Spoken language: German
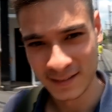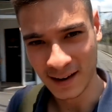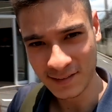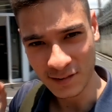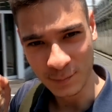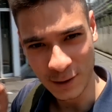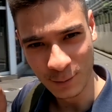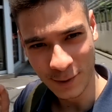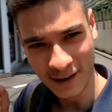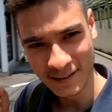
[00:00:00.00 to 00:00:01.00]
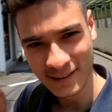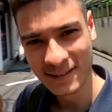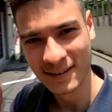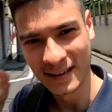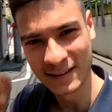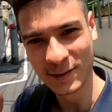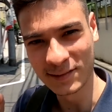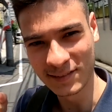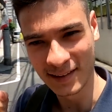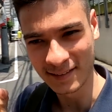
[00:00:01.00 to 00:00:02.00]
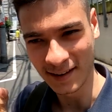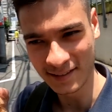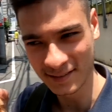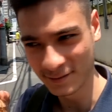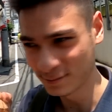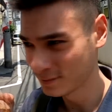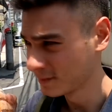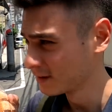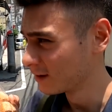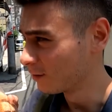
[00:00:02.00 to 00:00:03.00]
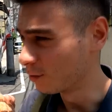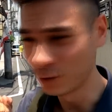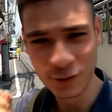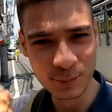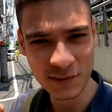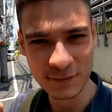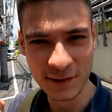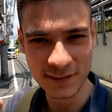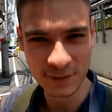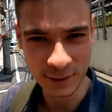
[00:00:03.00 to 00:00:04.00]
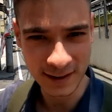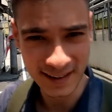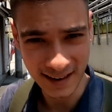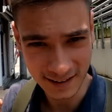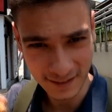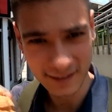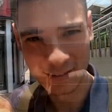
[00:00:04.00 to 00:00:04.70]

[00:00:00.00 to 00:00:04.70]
Das ist Melonpan. Ich werde das gleich essen und euch ein bisschen was dazu erklären.